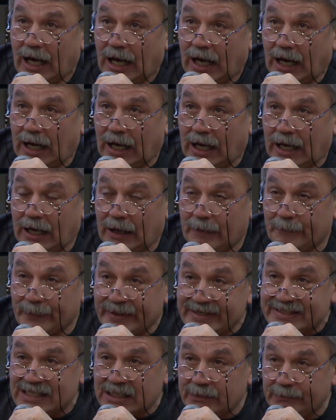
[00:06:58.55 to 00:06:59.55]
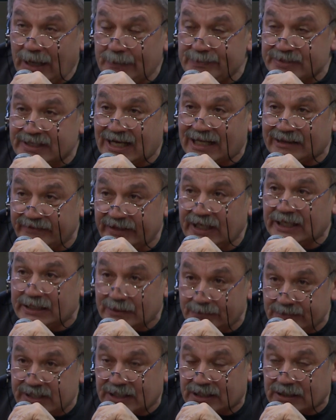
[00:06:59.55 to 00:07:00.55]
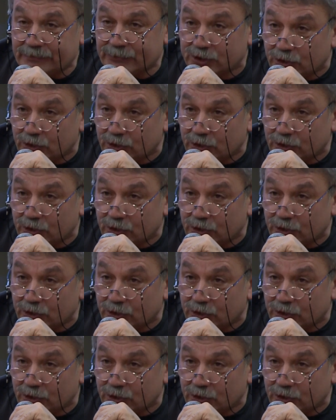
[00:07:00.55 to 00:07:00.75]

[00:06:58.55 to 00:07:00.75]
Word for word: А мы занимаемся конвейерным делом.